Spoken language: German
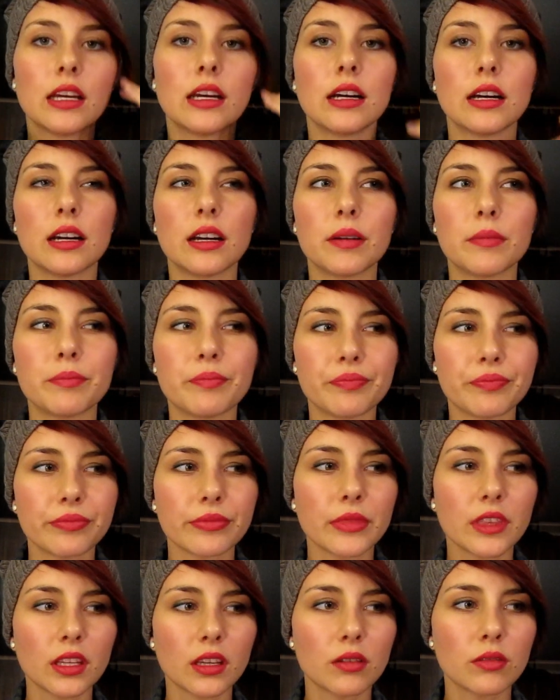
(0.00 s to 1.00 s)

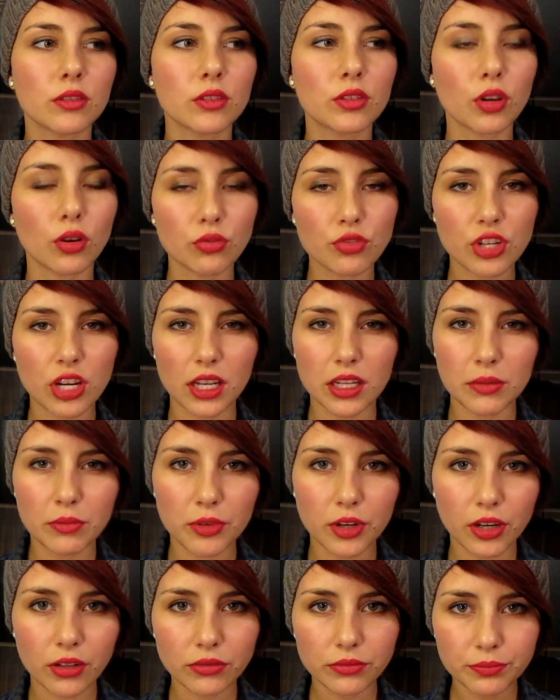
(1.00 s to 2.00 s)
ähm, Go Charlie
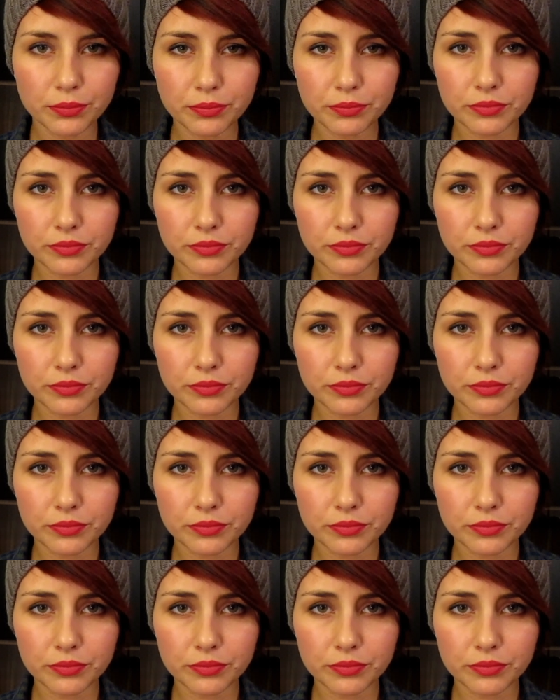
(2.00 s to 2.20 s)
Brown,